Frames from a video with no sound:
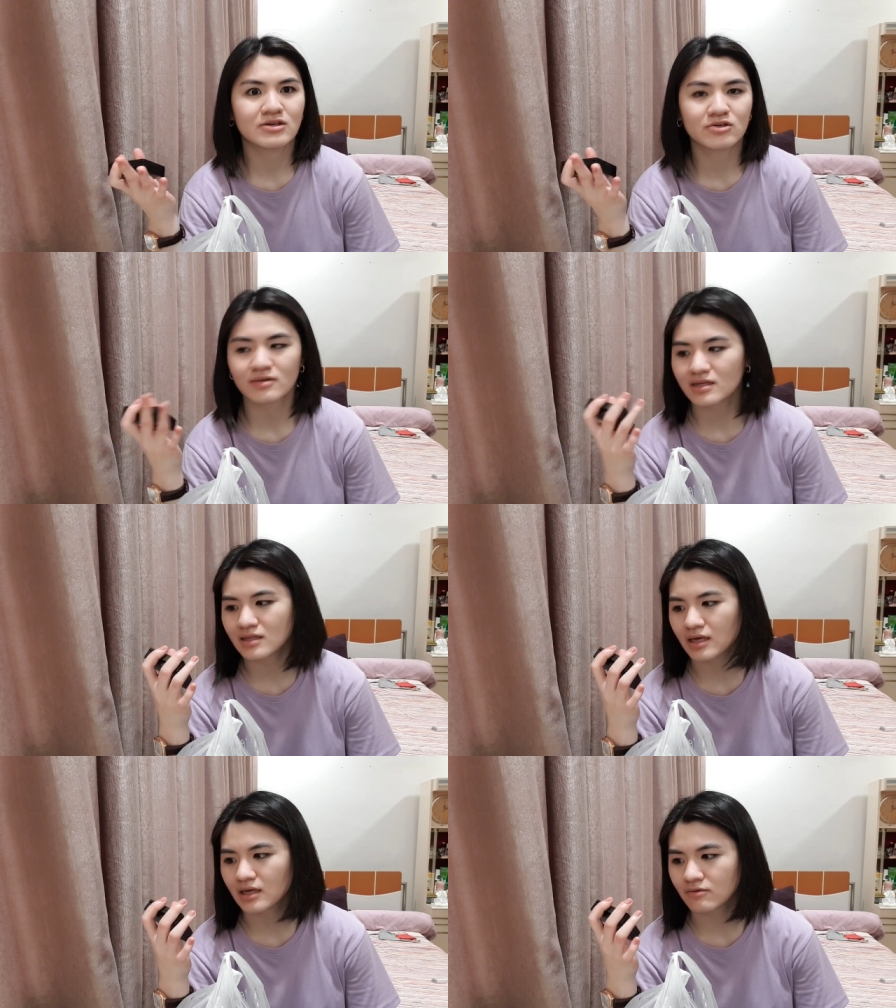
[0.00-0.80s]
usually
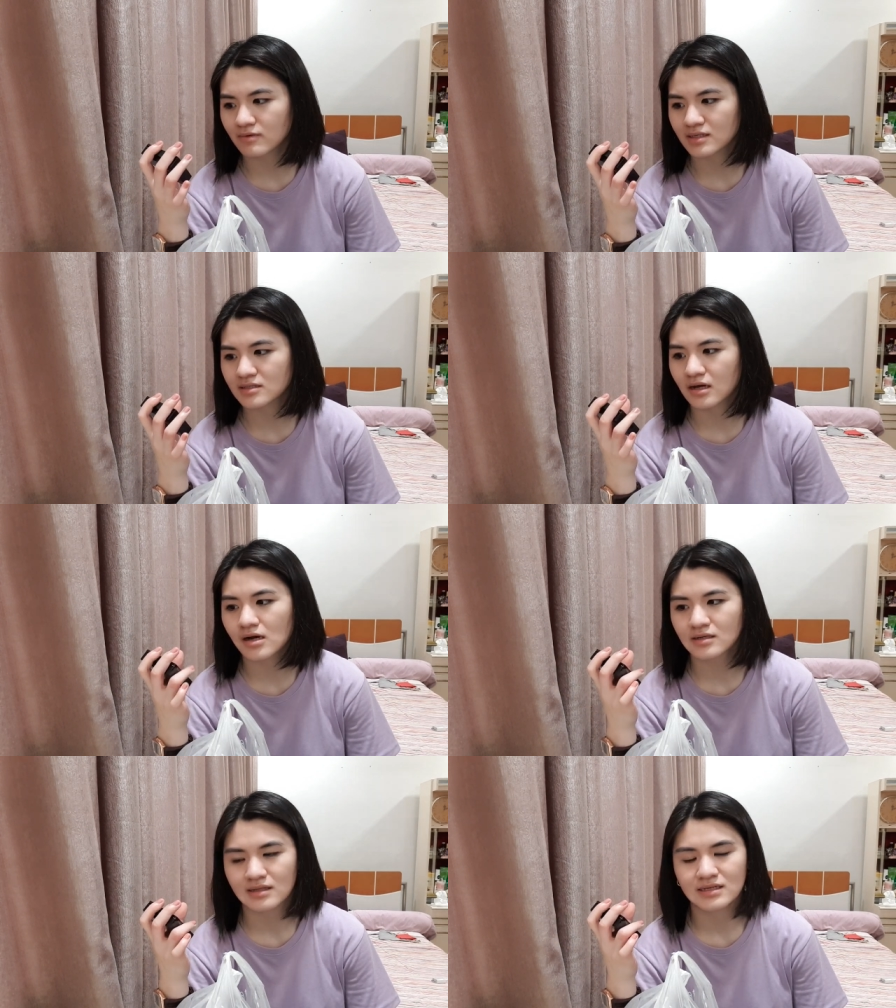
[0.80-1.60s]
they
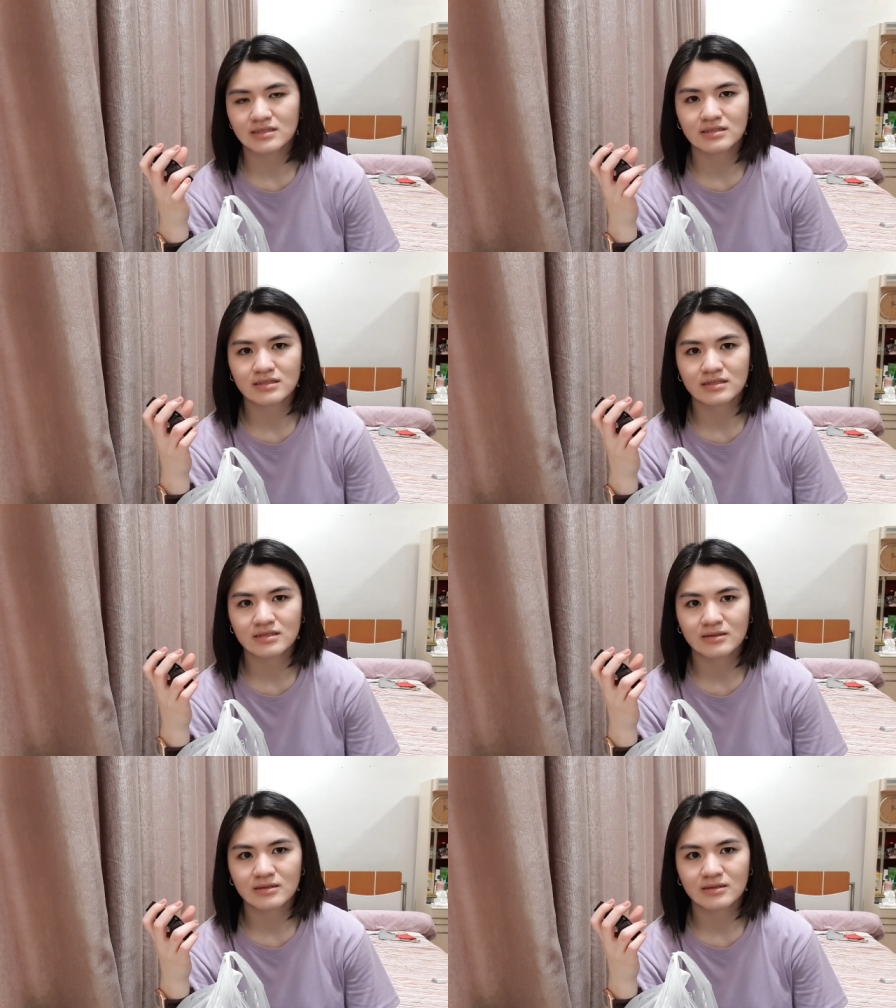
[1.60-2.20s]
restock this.